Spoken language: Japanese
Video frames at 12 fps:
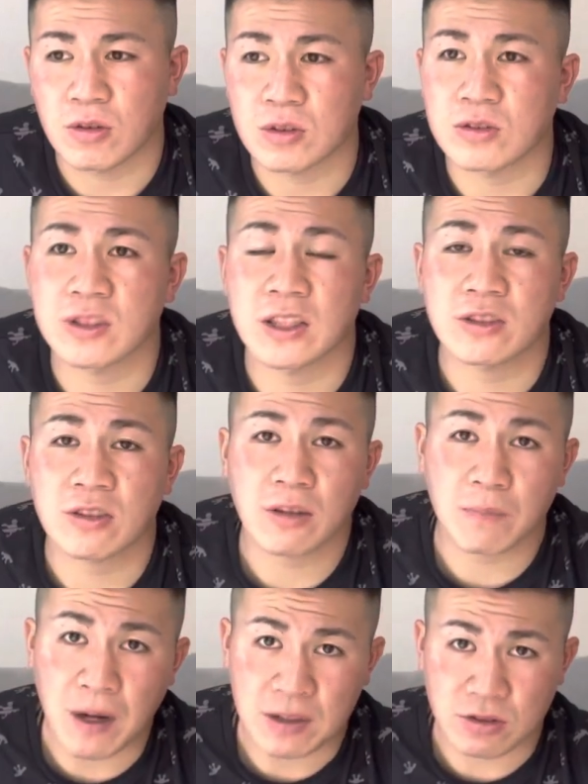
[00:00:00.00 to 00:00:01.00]
小園選手が、
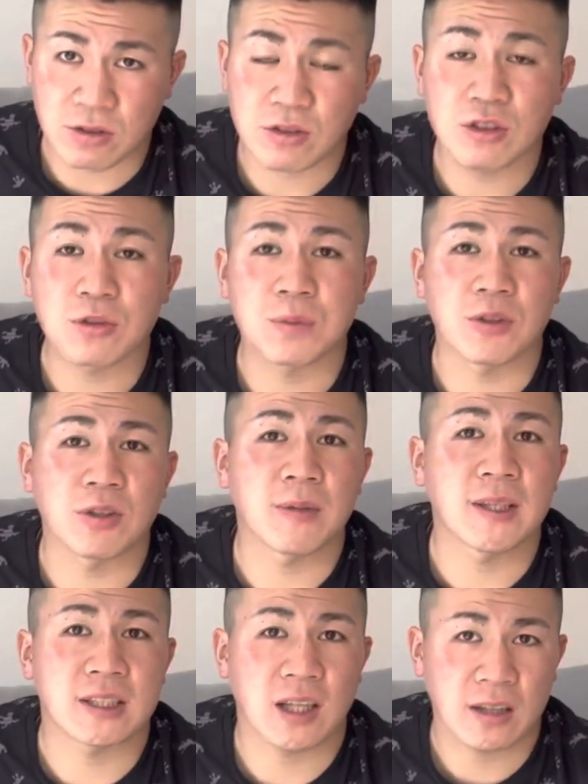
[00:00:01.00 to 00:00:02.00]
まあそのグループの
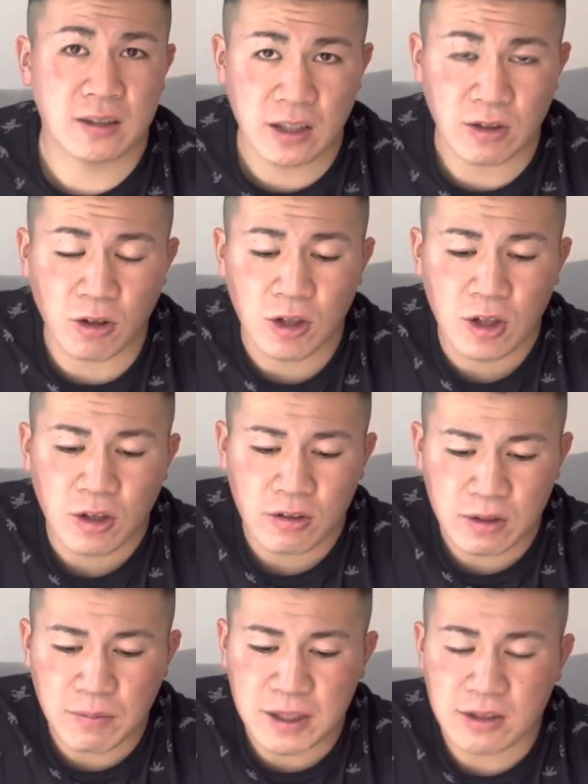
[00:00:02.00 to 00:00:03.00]
イメージがあったと。ほ
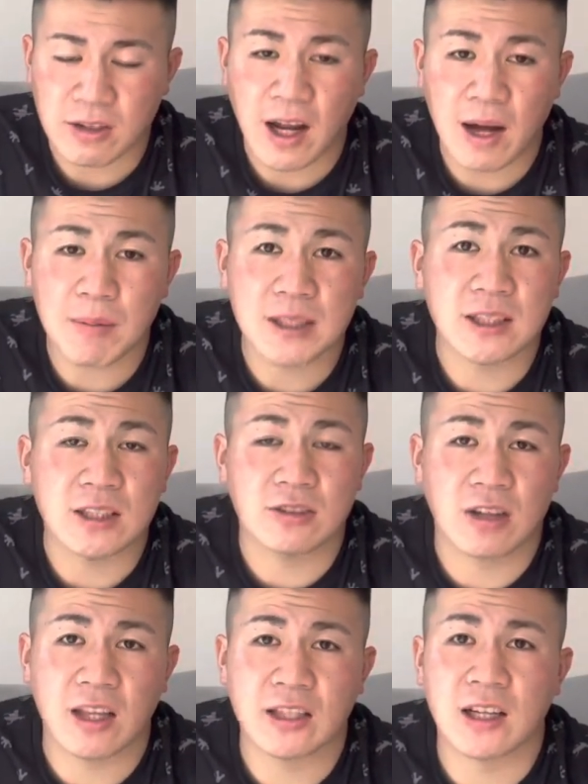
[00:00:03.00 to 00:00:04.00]
んでまあそのね、浜選手
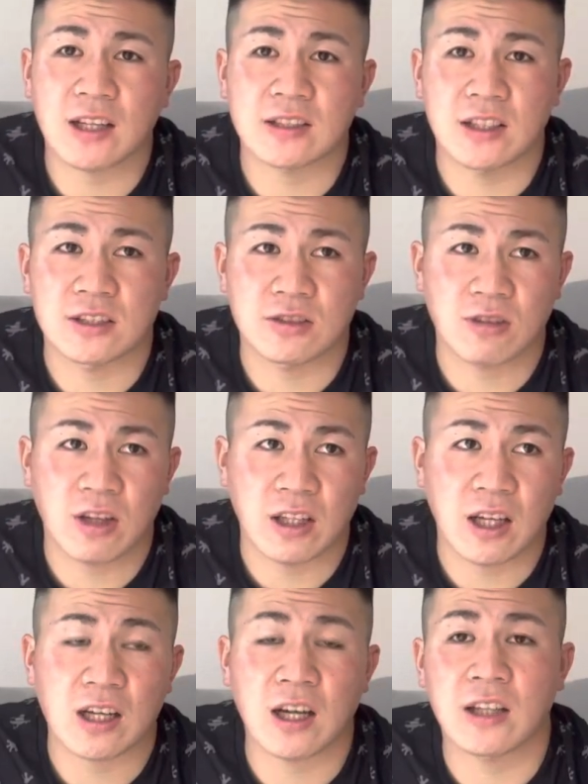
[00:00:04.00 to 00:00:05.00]
とか畑中選手とか
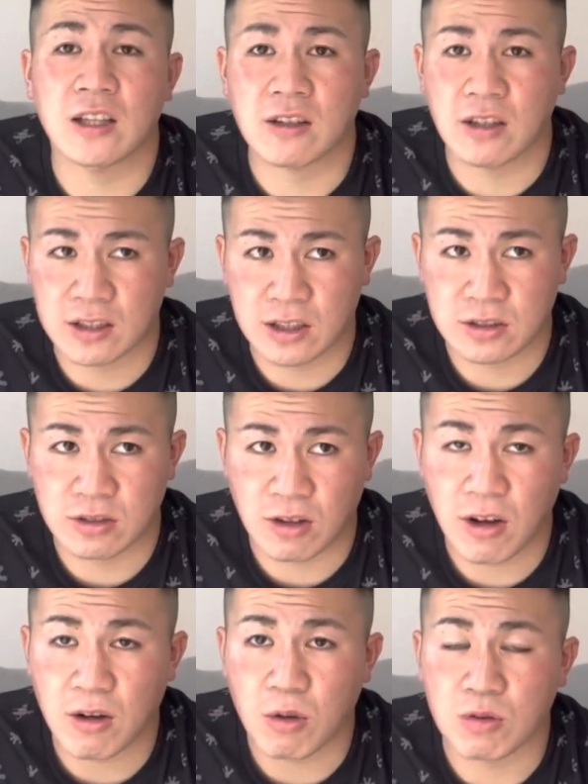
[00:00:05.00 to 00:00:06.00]
中川拓也選手とか
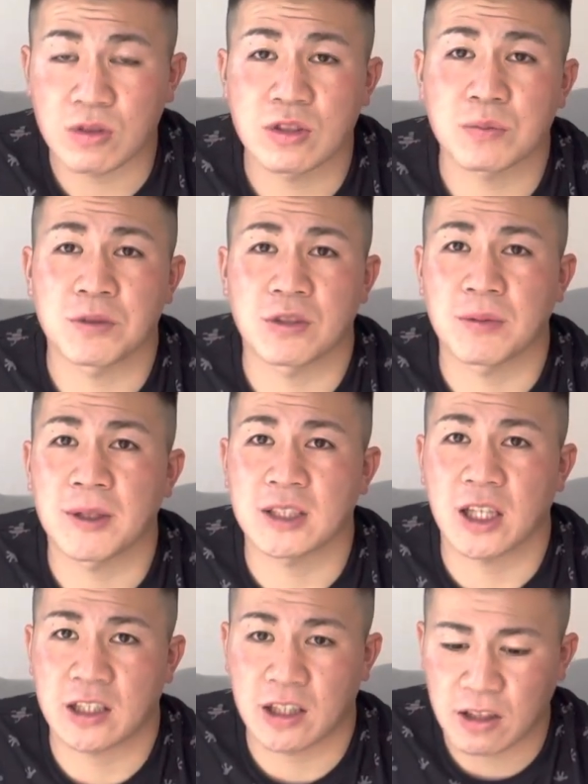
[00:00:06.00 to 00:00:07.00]
はこうグループのイメージ
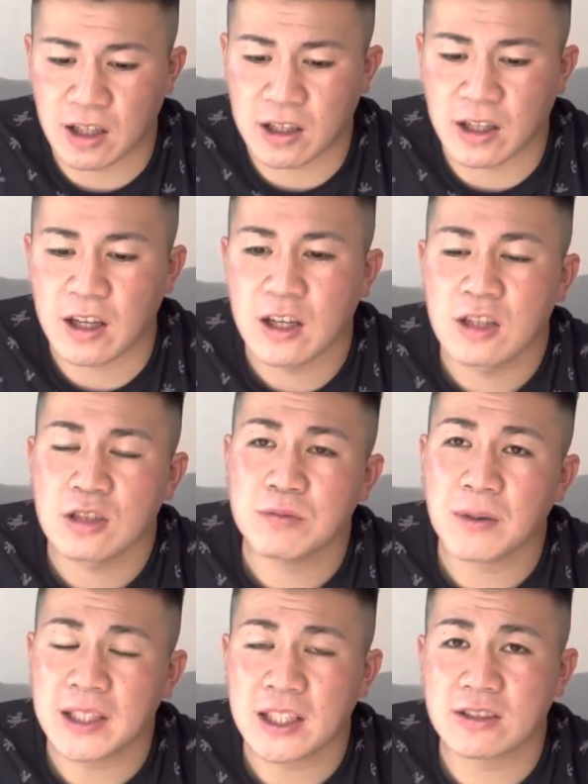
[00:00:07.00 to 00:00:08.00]
があった。だからね、
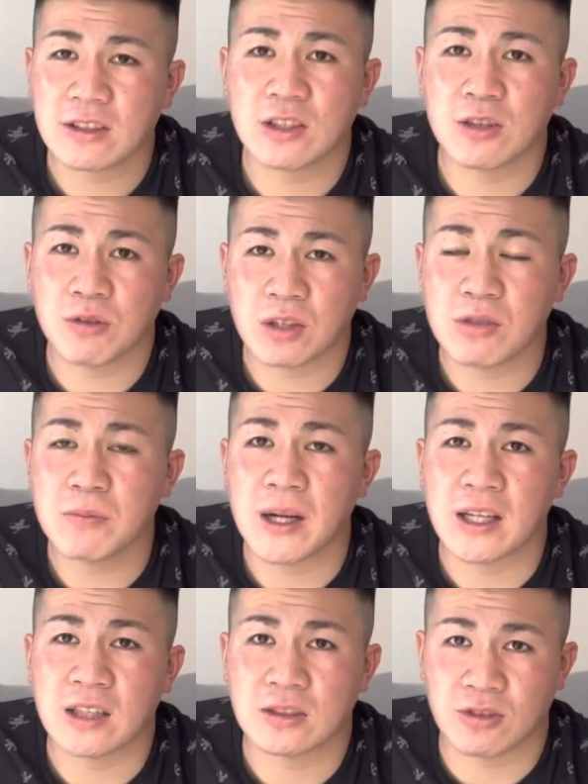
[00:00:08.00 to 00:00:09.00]
上手いやつは基本で上
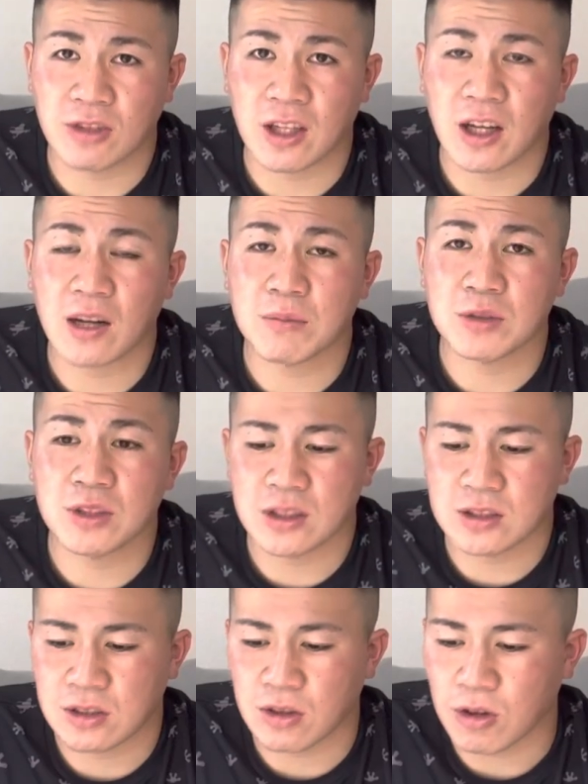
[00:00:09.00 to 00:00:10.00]
手いやつとね、絡むんで
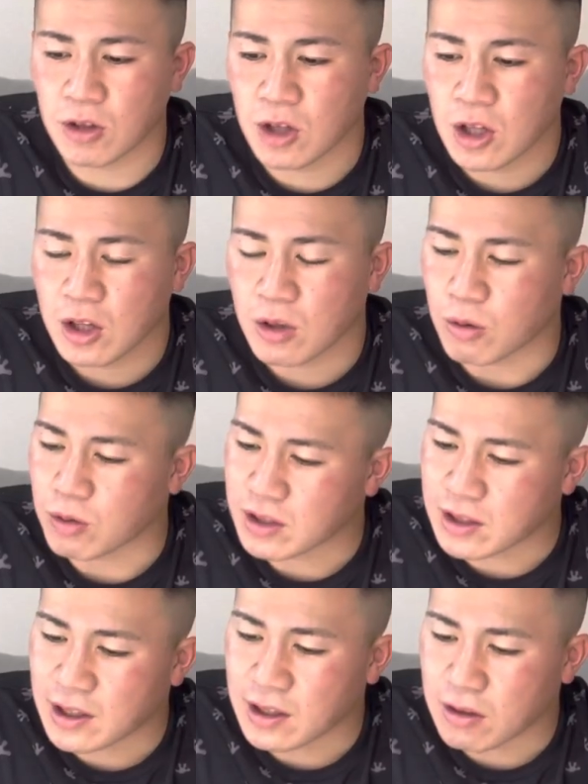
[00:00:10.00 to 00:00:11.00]
すけど、これ
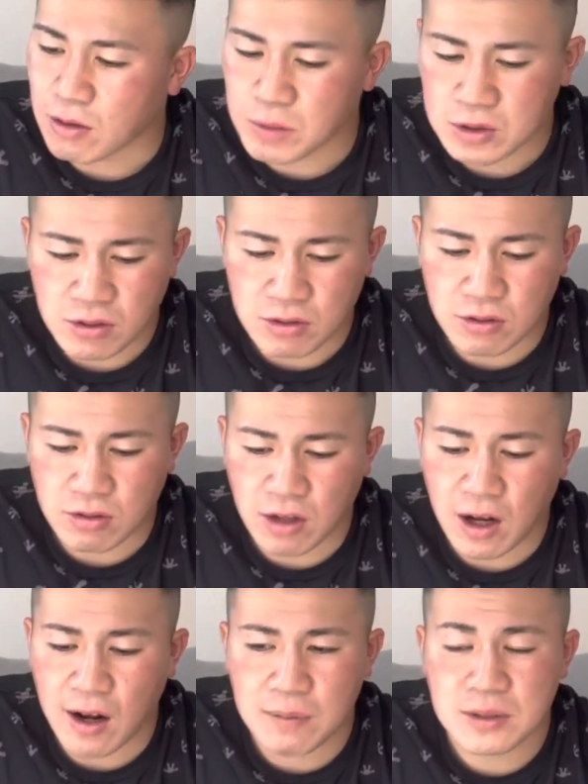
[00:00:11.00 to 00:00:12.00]
ね、面白いことに、これ、
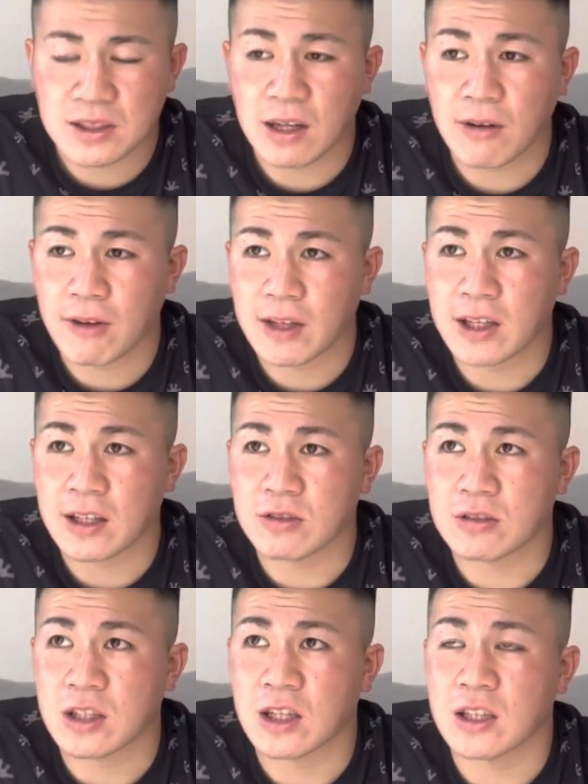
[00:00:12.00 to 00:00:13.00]
羽生さんはね、
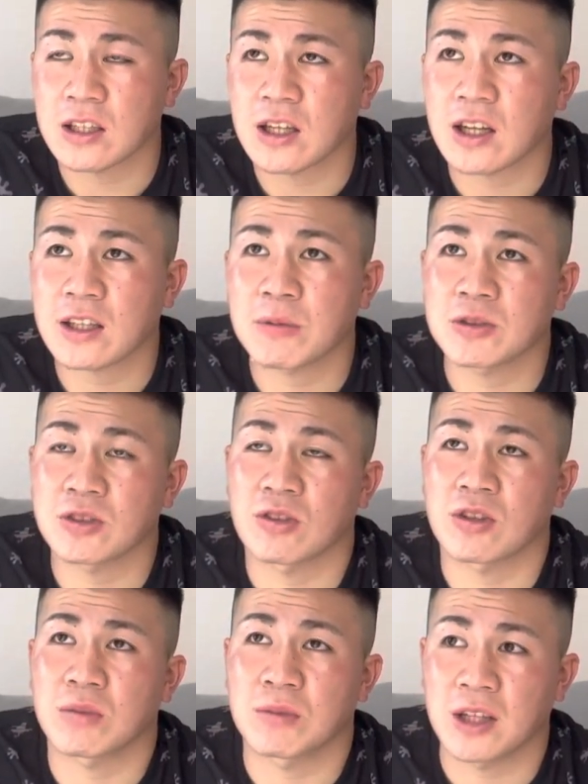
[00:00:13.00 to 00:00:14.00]
言うたら、平方ボーイズの
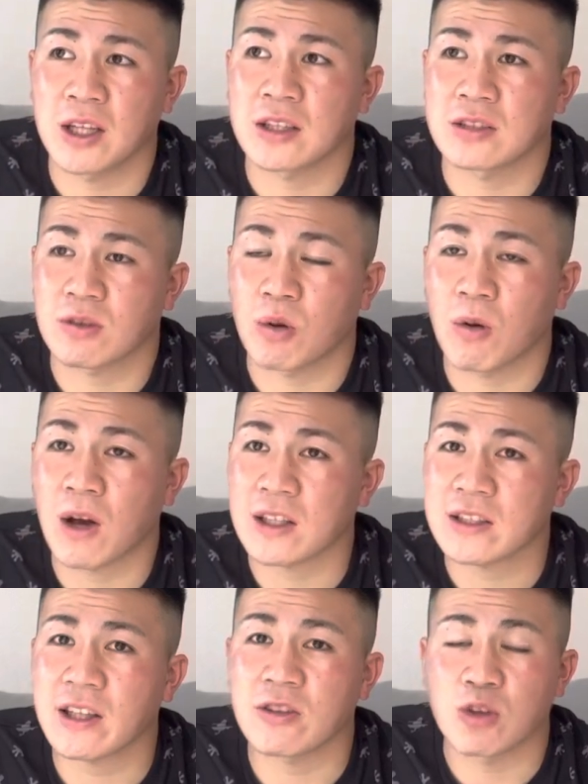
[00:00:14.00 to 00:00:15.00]
時もね、その五
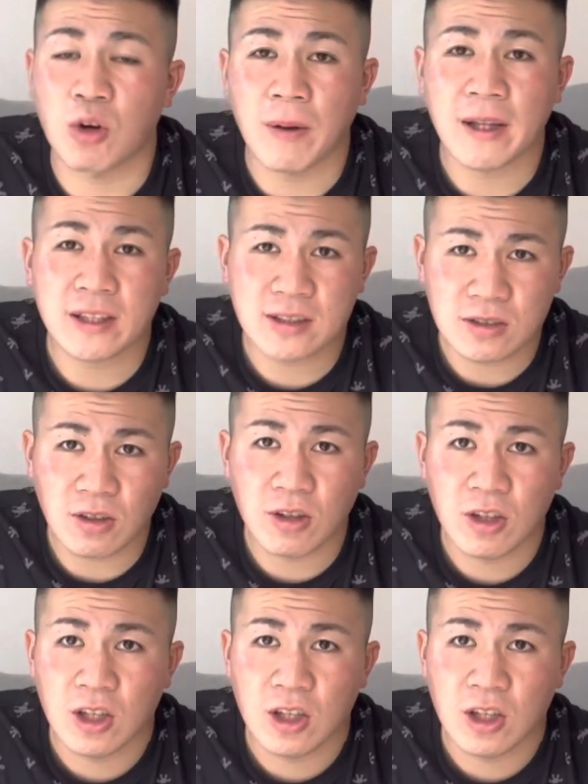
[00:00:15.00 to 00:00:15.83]
冠世代の4番ですよ。